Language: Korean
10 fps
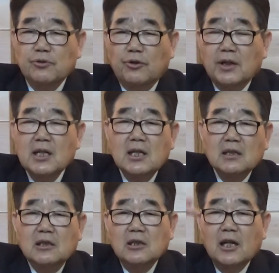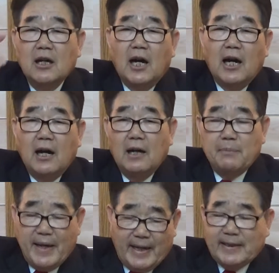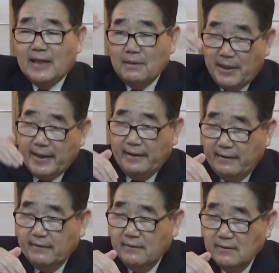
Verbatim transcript: 뉴욕 그 어, 맨하탄에 말이에요.